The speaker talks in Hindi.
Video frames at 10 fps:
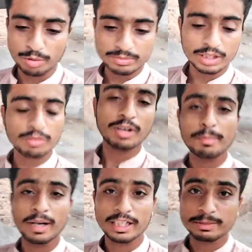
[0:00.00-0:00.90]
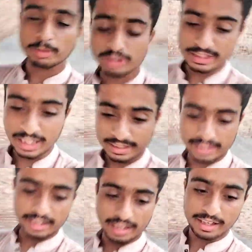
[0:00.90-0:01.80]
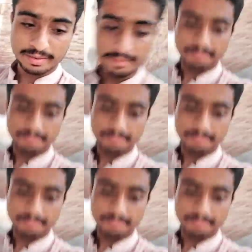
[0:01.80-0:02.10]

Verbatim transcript: घूमते हैं क्योंकि बारिश बहुत ज्यादा है